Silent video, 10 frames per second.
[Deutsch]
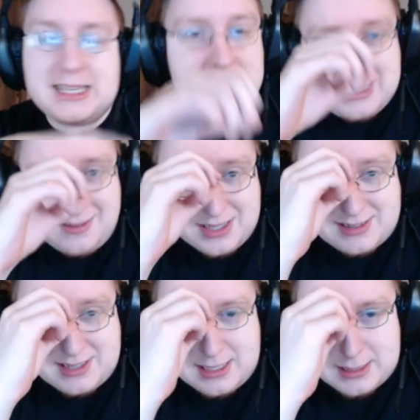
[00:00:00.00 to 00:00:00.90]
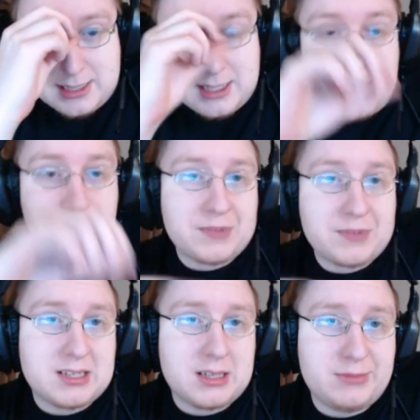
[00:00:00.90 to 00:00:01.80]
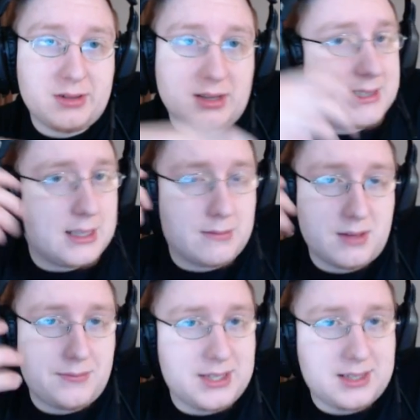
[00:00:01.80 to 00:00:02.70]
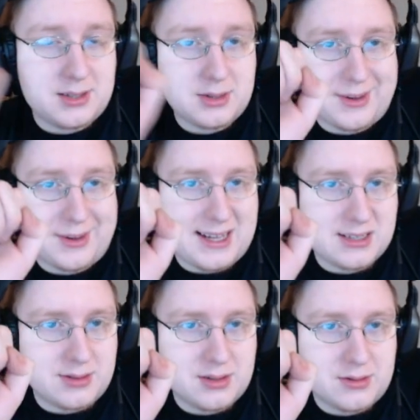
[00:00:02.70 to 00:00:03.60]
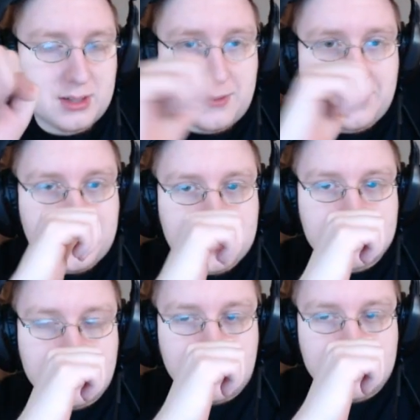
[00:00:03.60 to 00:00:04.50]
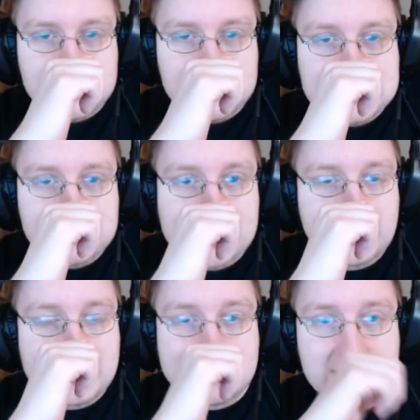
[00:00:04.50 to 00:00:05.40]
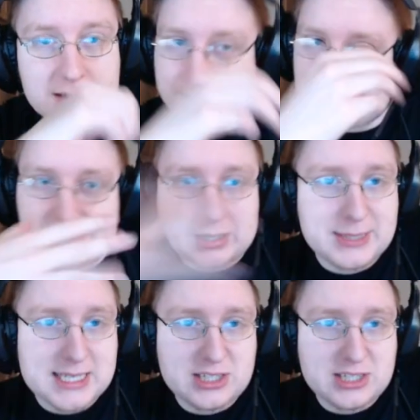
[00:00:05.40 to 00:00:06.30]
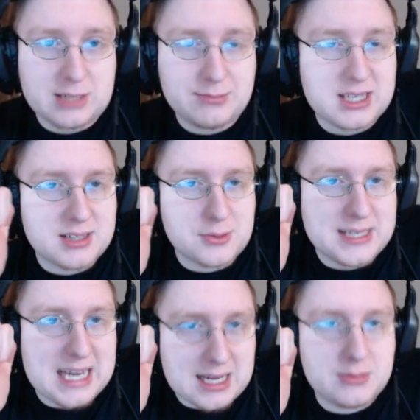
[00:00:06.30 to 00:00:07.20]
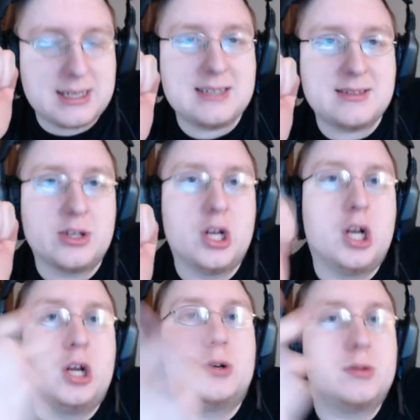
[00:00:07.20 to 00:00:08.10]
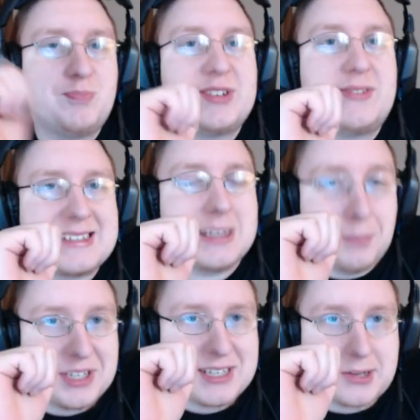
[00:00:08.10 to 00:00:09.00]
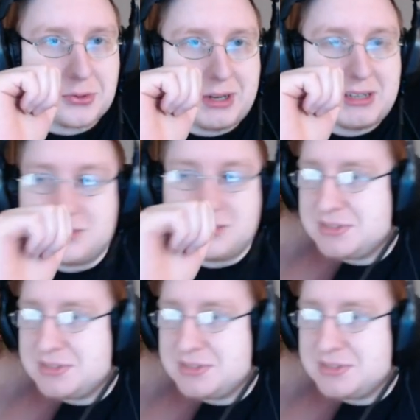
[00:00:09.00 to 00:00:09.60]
Egal, würde ich sagen. Ähm, es gibt trotzdem viele neue Ankündigungen äh, für heute und äh, deswegen würde ich sagen, fangen wir gleich an mit der Kategorie Aktuelles. Und äh, was gibt es Aktuelles?